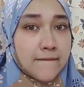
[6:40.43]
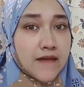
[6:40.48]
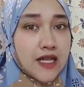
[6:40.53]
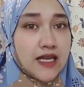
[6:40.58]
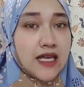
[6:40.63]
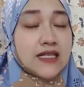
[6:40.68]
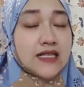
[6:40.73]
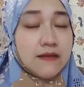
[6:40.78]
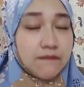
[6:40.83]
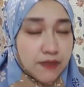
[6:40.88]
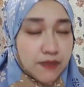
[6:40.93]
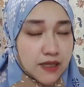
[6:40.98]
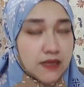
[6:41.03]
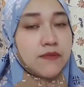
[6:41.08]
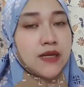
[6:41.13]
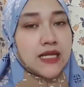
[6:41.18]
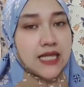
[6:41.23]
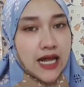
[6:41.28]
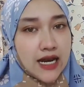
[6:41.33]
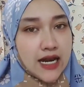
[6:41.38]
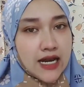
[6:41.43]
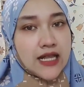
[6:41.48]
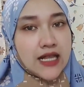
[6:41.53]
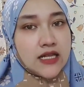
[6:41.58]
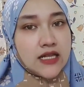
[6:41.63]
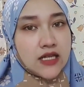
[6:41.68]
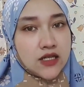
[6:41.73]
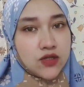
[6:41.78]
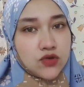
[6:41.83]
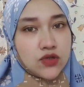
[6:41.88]
ya sempat bertanda
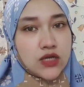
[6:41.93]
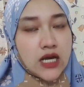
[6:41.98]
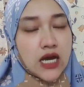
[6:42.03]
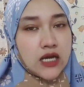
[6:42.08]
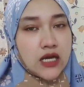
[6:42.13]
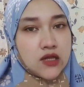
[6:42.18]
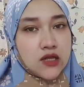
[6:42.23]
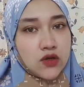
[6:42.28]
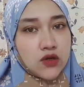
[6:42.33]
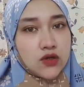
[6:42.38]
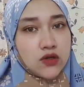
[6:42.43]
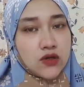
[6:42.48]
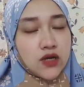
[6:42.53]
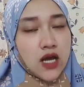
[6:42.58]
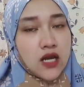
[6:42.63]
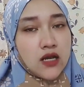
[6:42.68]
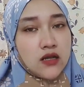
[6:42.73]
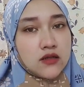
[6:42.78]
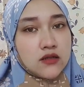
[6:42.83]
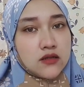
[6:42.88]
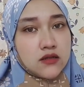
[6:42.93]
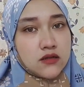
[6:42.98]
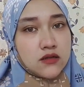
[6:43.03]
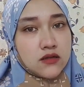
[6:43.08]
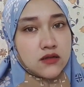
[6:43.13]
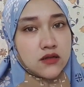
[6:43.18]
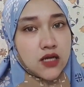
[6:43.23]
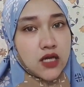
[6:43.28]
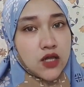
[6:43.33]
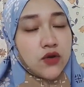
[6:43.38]
tanya juga gitu loh kan
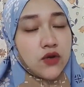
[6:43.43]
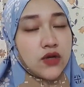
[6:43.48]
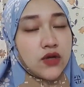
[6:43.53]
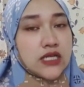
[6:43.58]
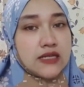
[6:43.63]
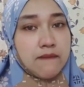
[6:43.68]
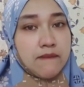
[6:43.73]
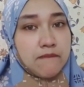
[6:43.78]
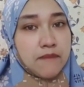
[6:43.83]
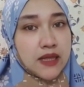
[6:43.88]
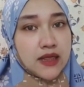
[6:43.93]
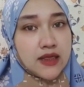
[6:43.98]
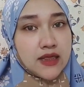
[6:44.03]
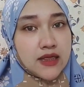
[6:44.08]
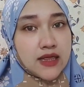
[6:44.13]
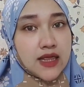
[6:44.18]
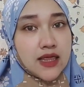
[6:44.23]
kita udah sempat